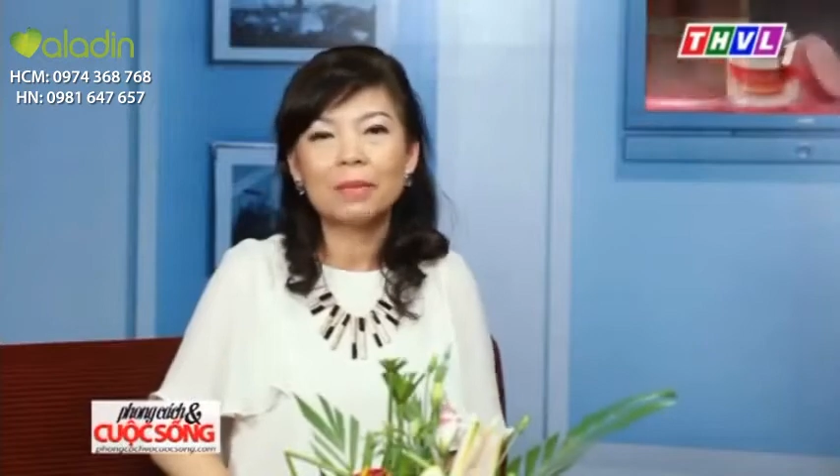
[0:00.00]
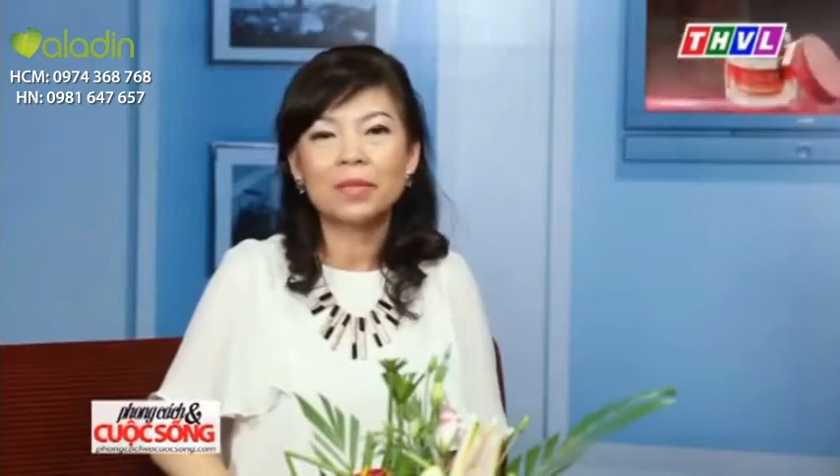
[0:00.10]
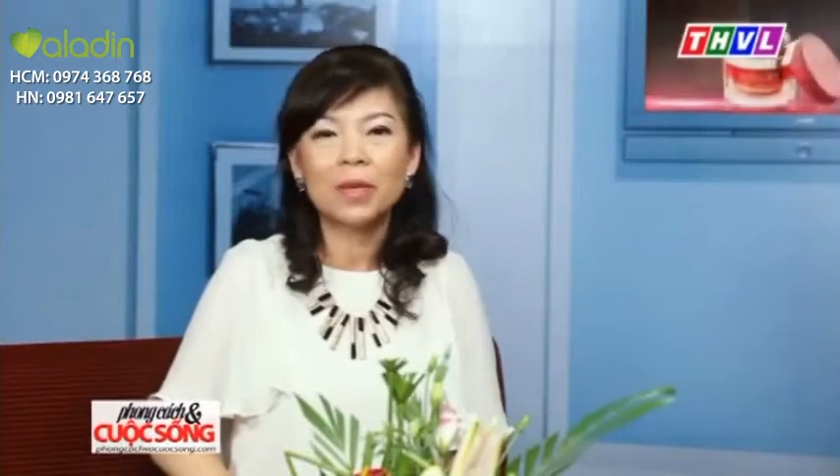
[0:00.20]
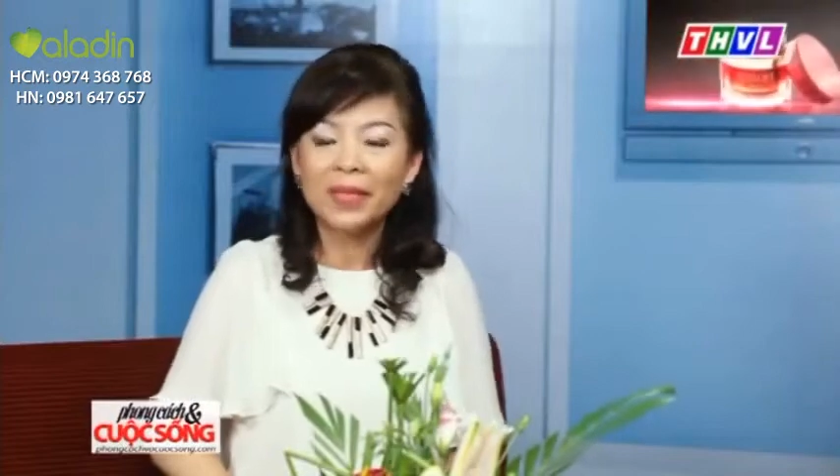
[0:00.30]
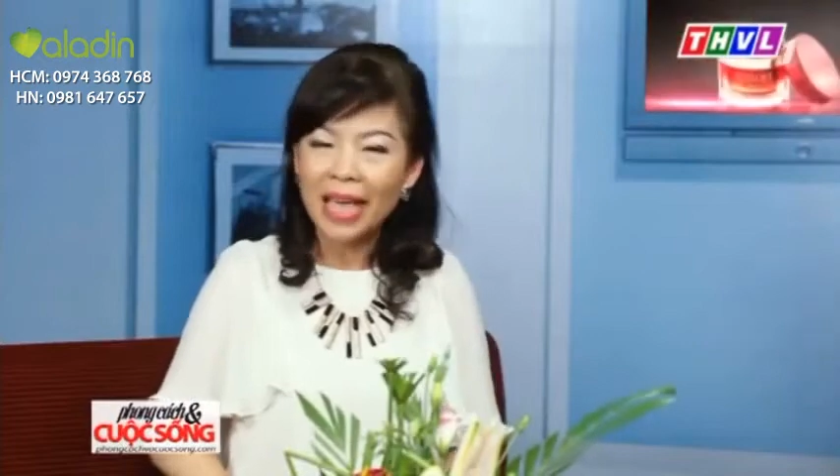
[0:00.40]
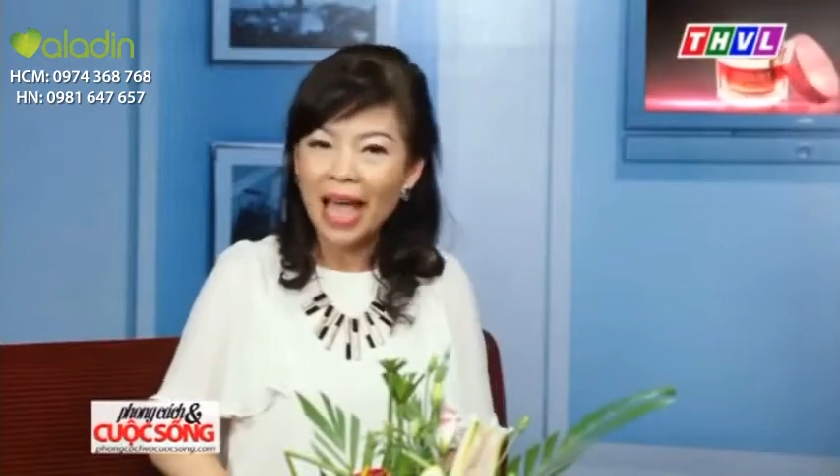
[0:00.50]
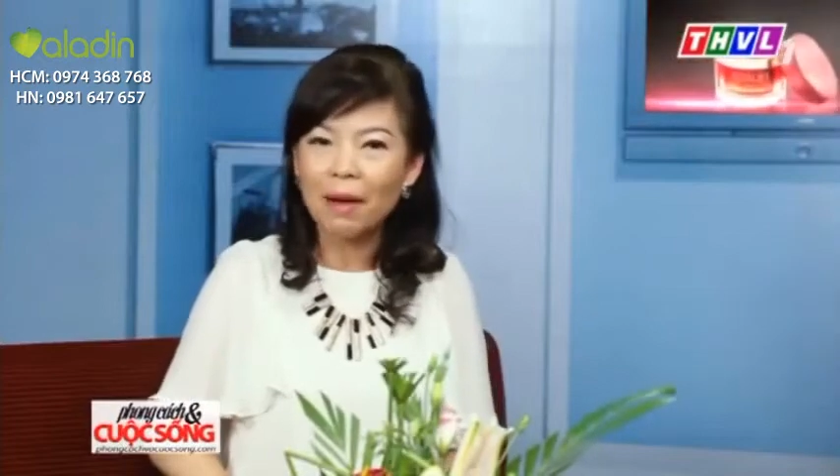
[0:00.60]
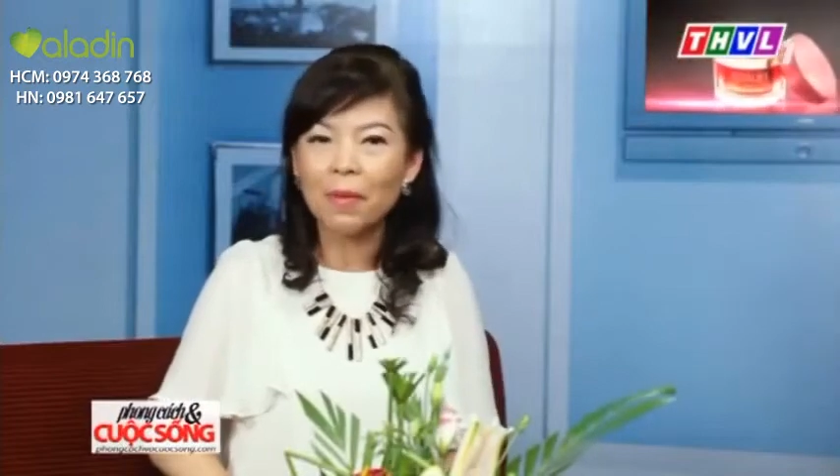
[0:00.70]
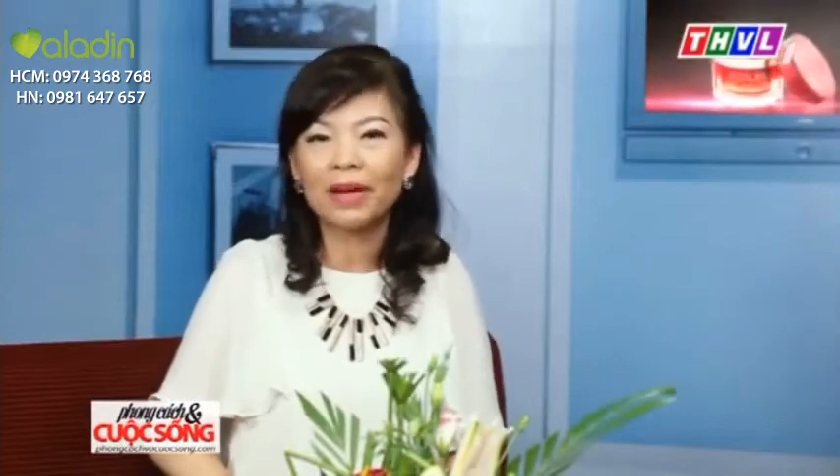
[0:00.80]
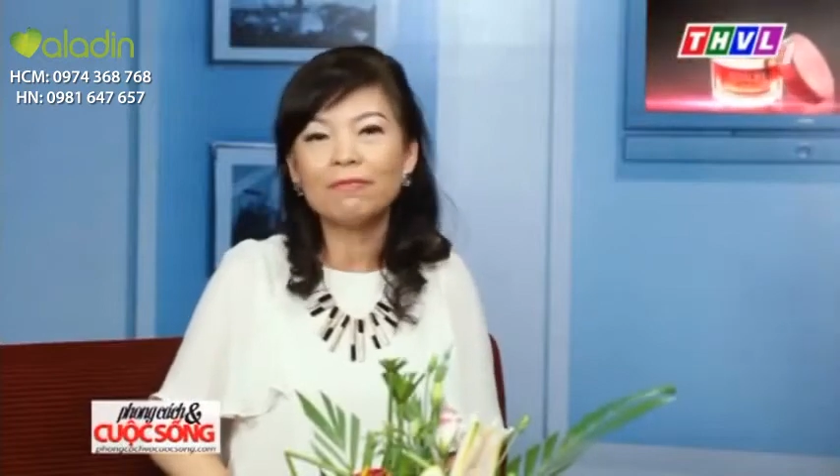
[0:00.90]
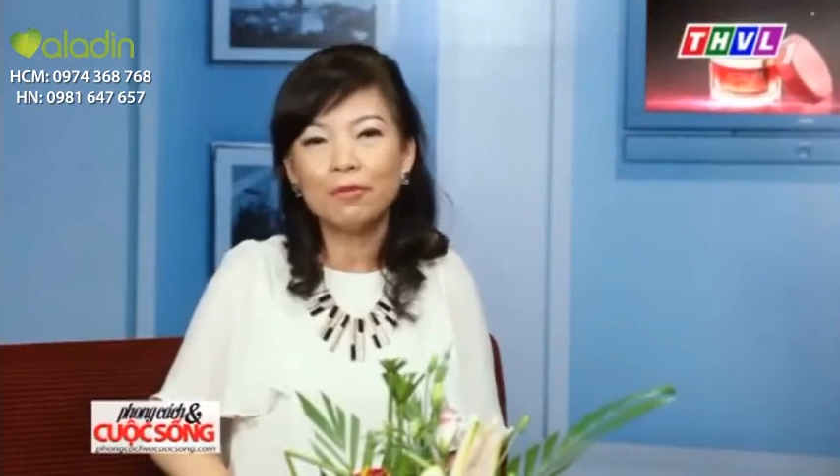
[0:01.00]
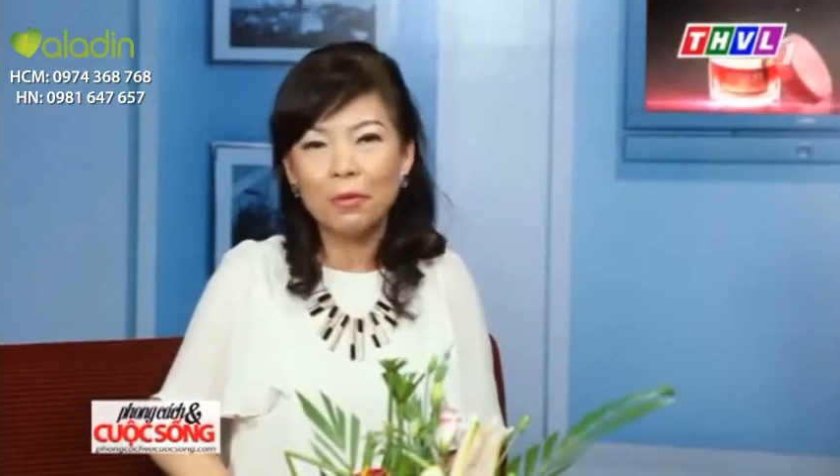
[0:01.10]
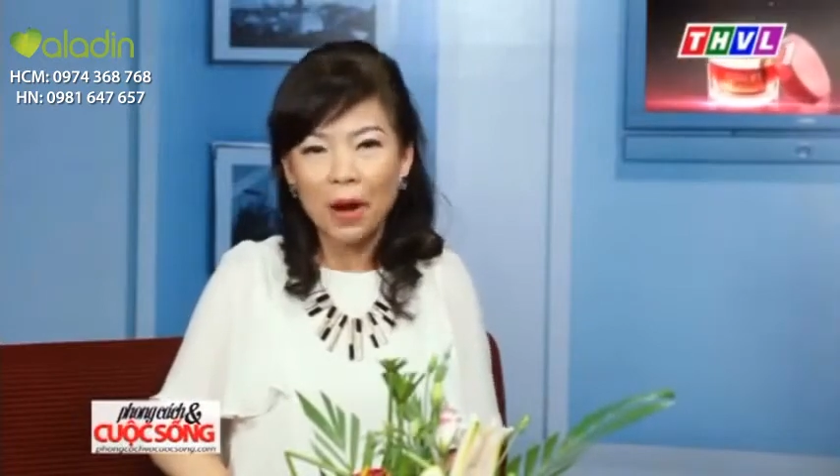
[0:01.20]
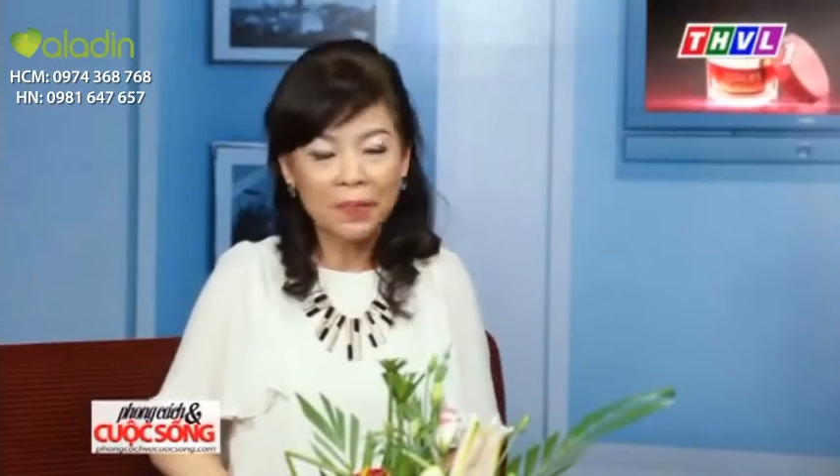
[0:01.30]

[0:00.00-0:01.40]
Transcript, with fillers: chăm sóc da một cách phù